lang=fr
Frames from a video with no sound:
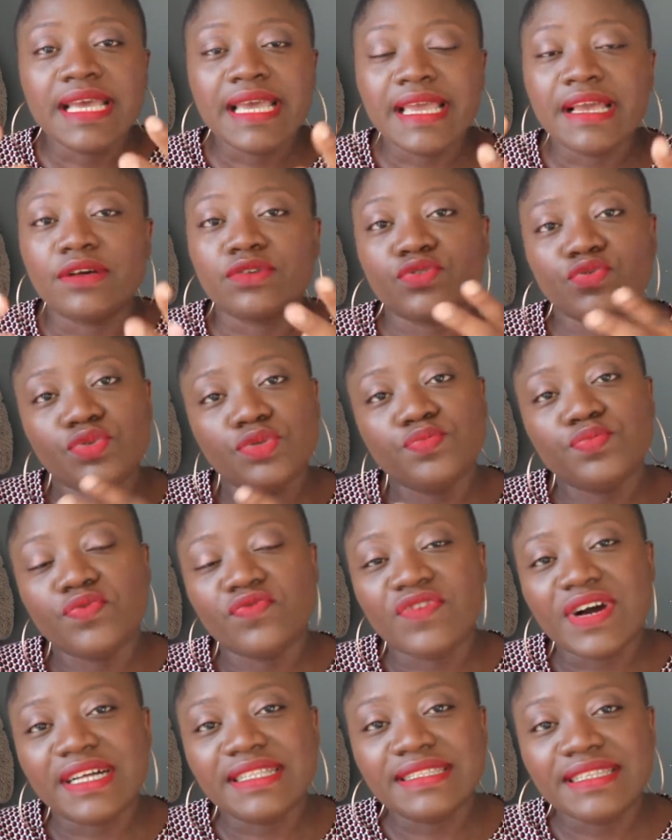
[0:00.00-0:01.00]
et ensuite
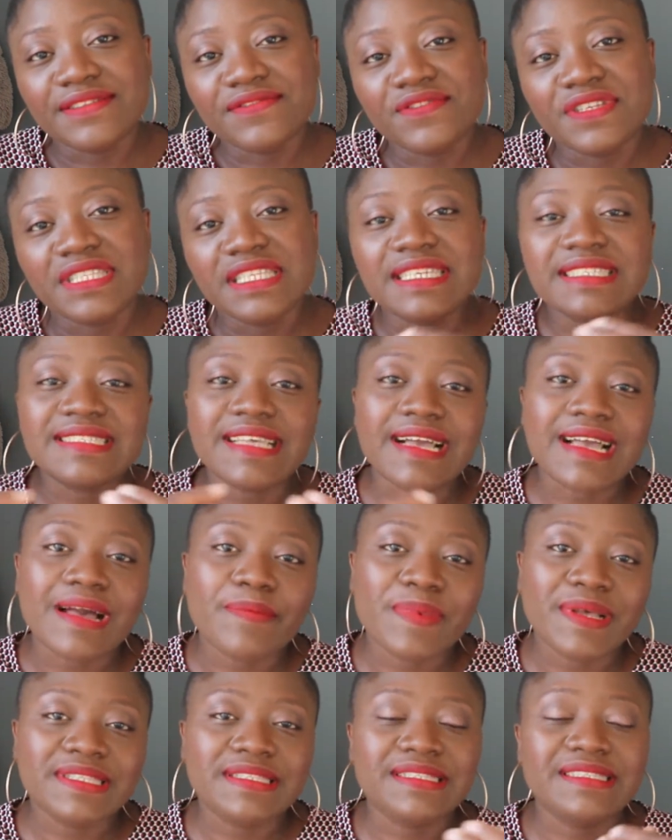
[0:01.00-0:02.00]
pouvoir définir sa
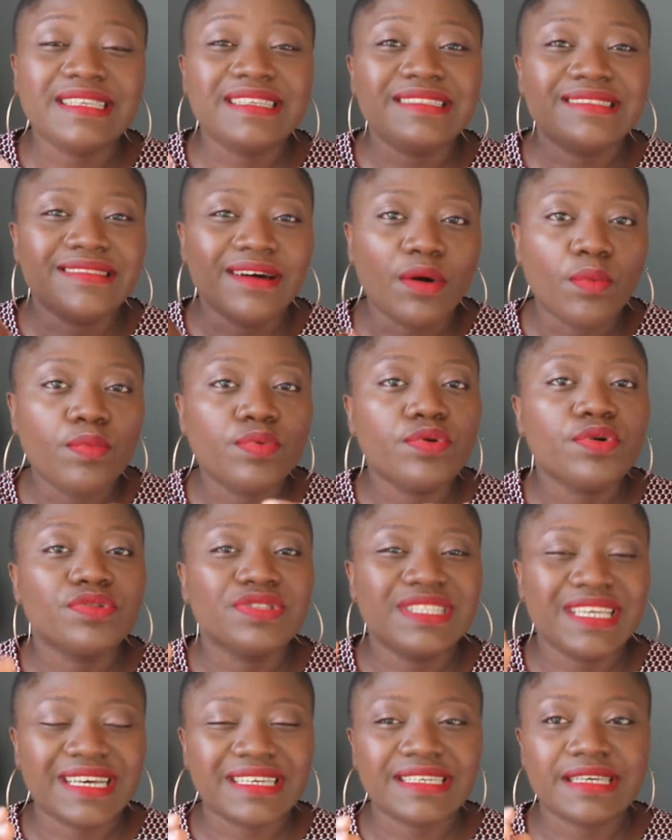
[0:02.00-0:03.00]
capacité d'emprunt
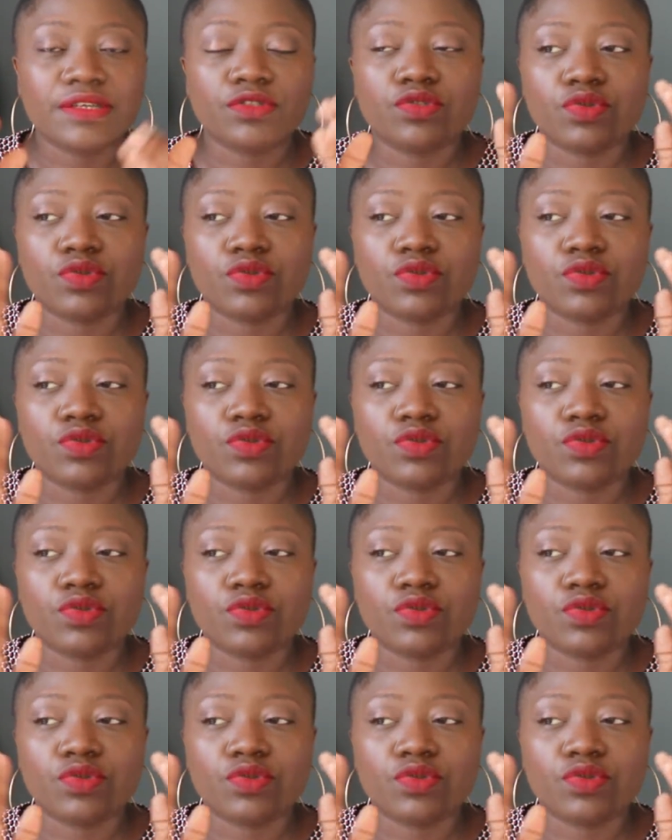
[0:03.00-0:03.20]
derrière.